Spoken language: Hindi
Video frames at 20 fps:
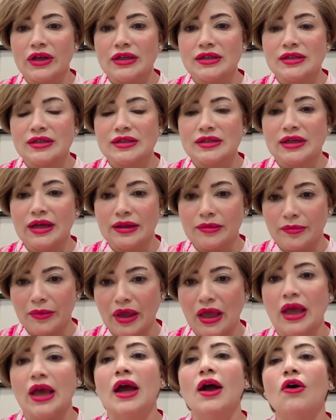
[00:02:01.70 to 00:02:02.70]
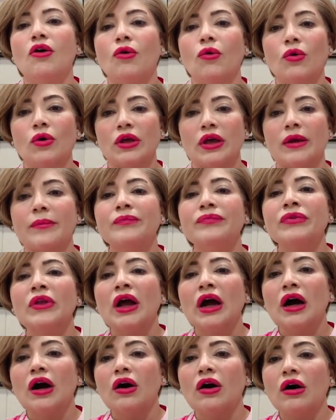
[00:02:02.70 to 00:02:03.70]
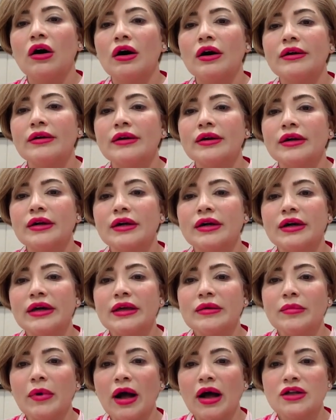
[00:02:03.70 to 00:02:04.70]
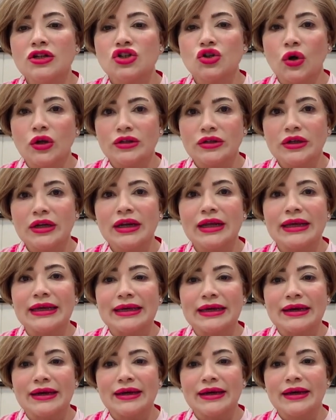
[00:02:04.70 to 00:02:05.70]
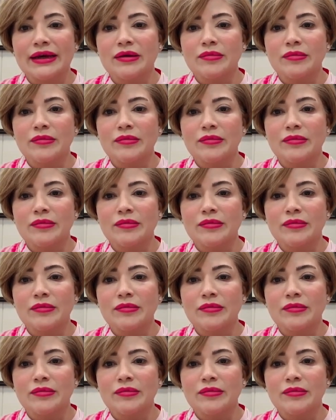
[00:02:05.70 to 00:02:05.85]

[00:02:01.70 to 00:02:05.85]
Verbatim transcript: फेस टेल मी ओके और ईमान चौधरी ने किया